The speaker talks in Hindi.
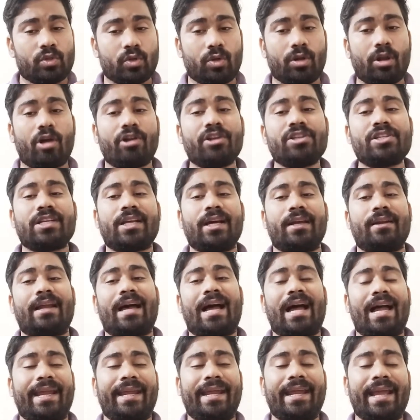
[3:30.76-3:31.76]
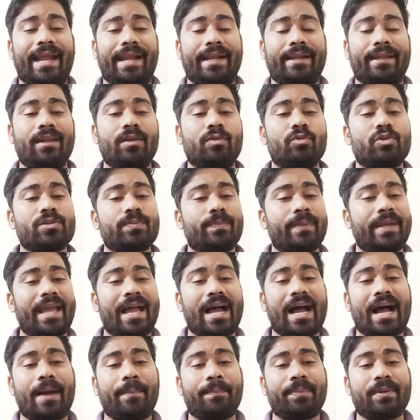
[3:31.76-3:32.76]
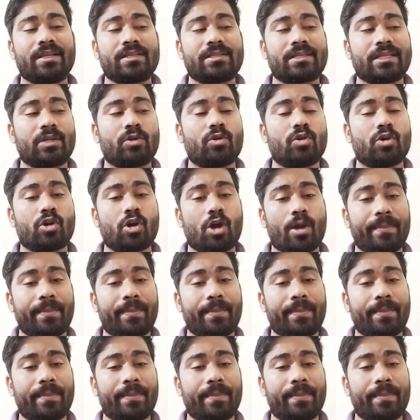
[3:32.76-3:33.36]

जो लॉन्च कर रहा है हैंडल उसमें आप किसी को